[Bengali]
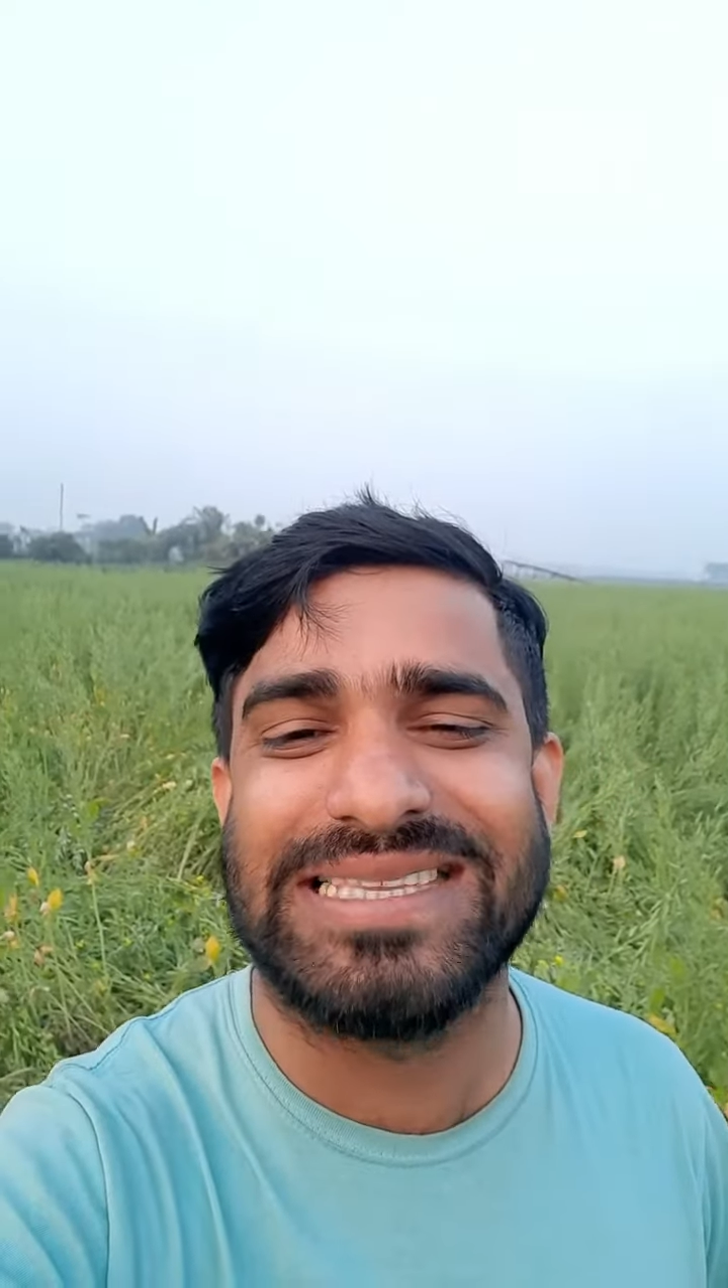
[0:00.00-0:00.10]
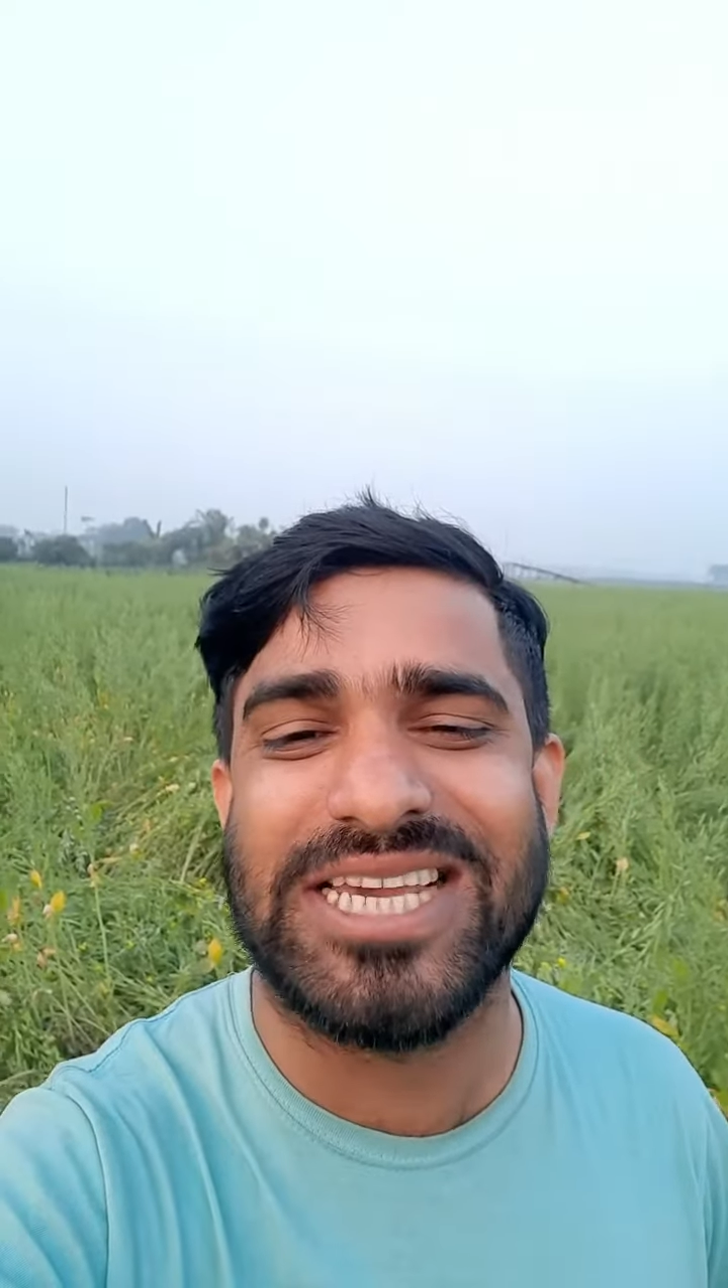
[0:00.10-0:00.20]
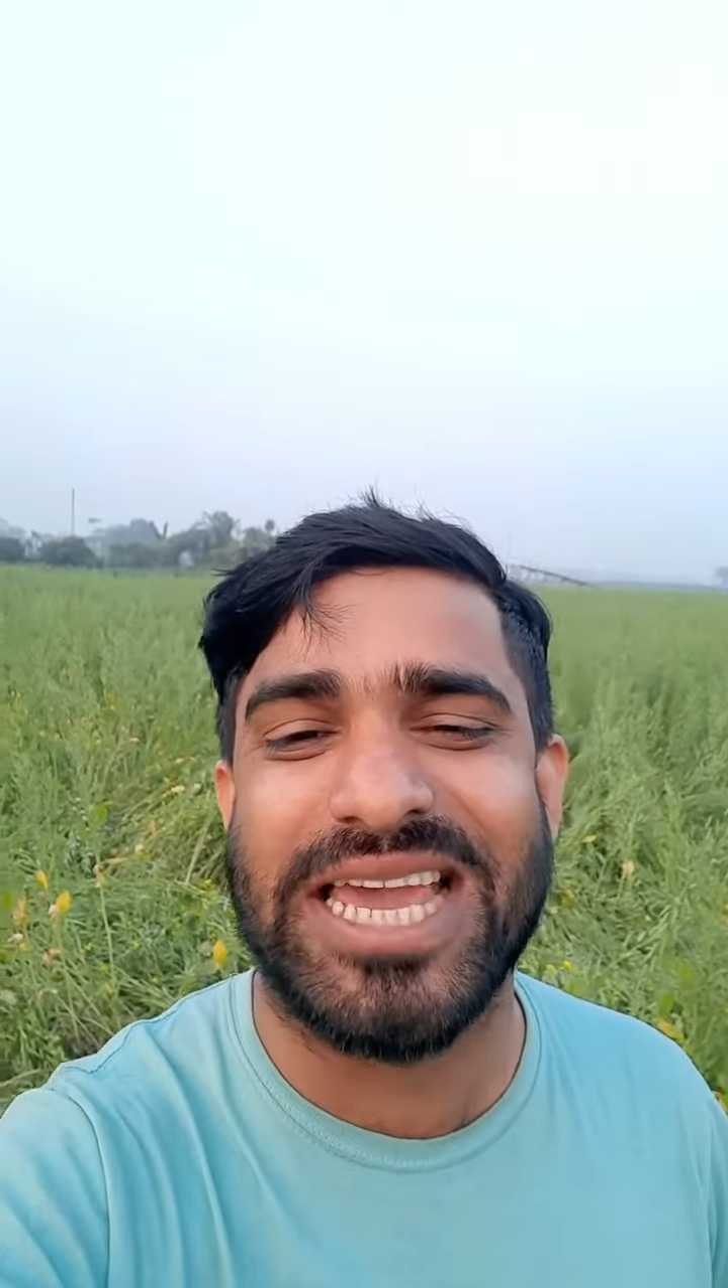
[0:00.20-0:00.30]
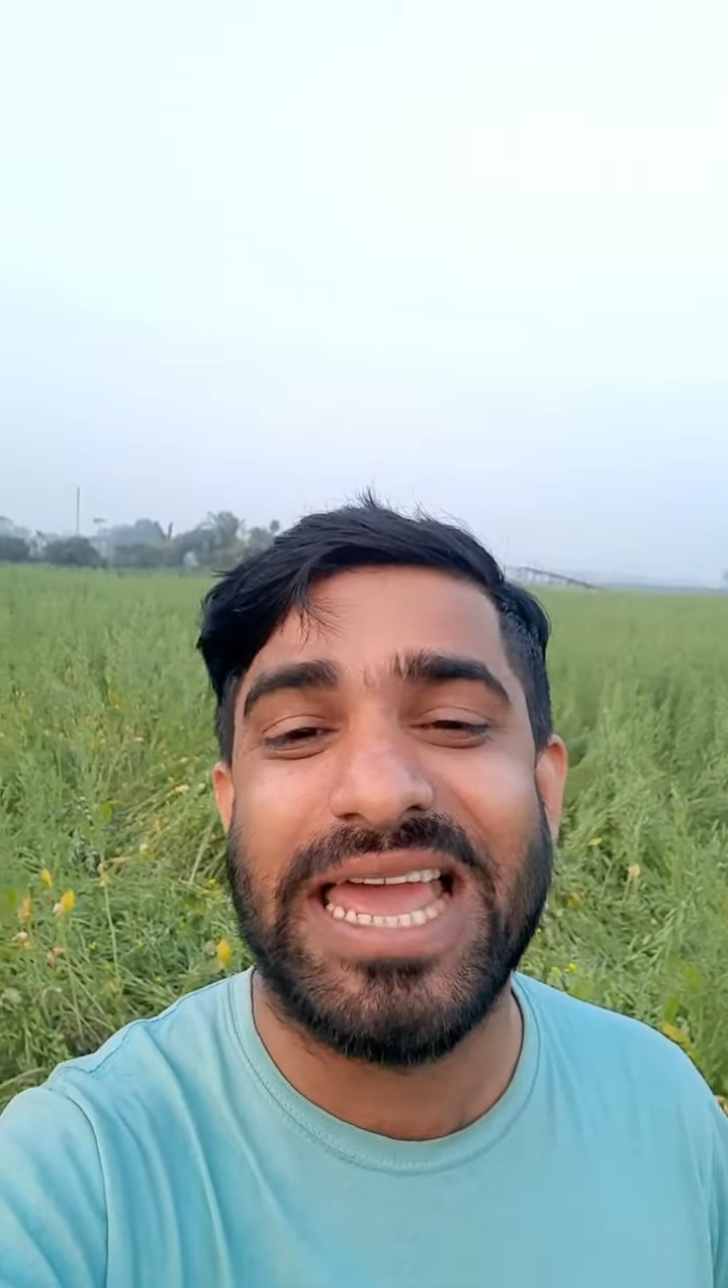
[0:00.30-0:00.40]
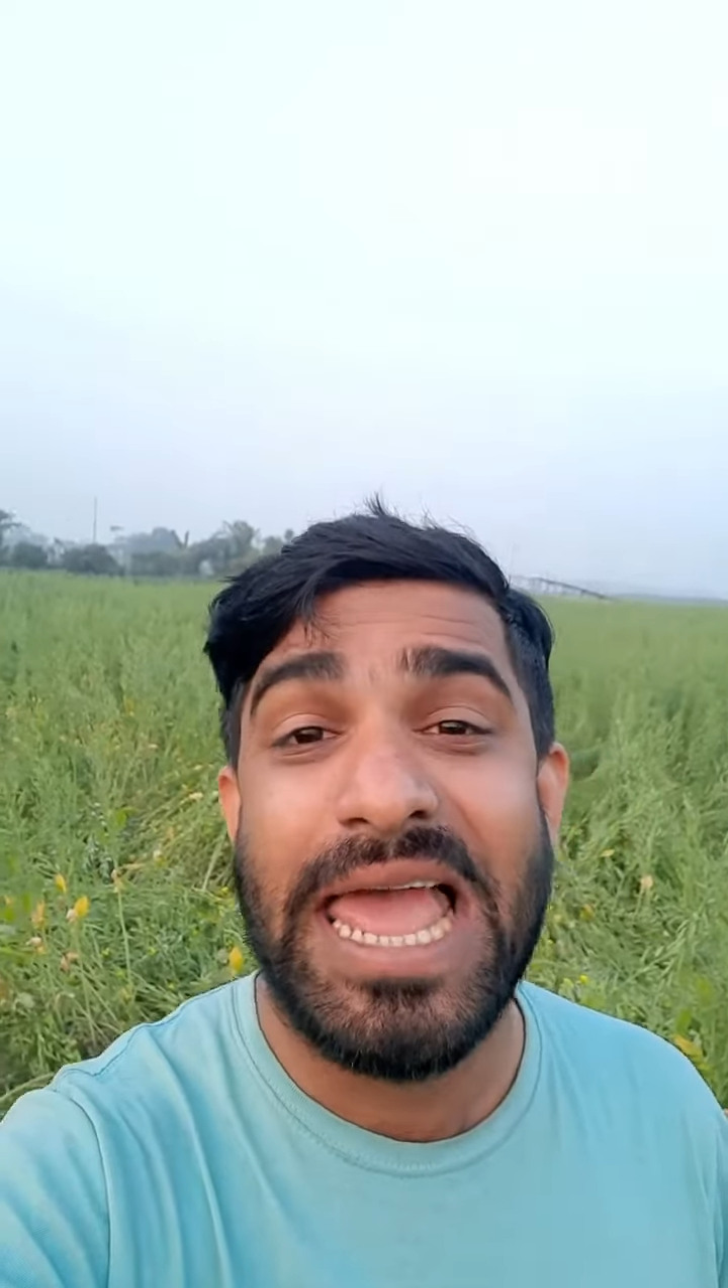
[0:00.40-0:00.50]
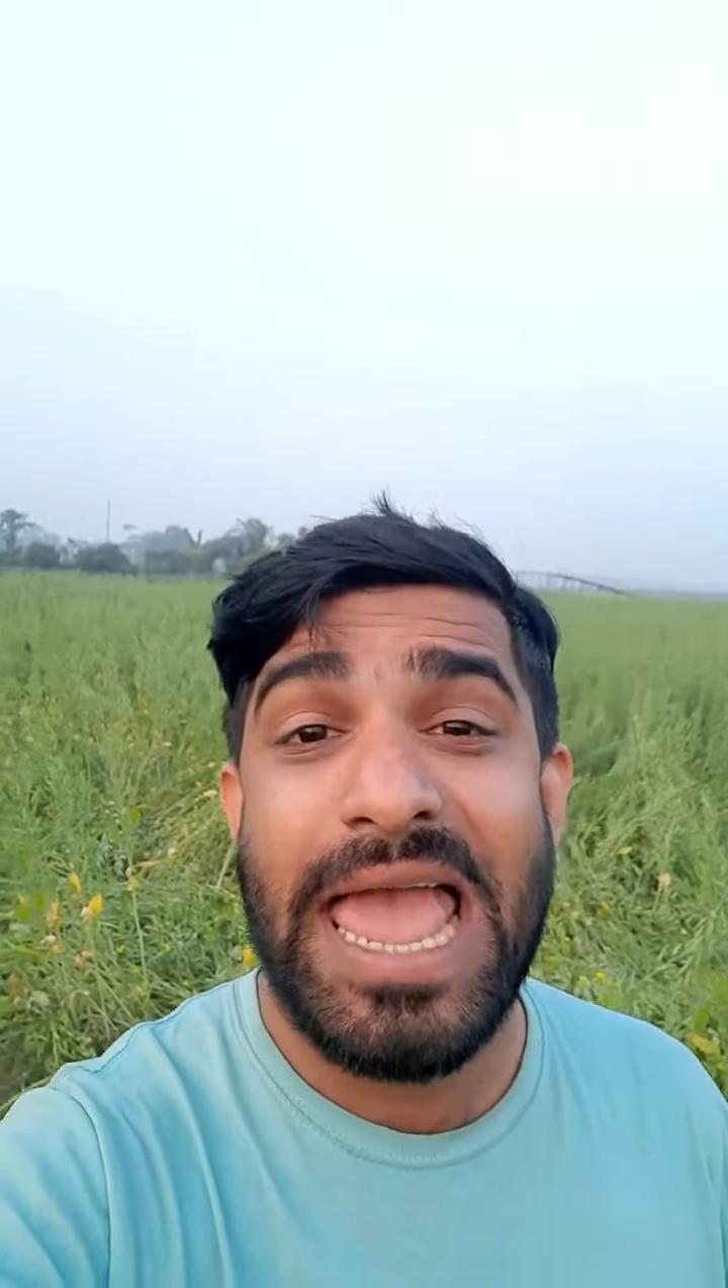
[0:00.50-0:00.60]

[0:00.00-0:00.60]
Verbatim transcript: গেছে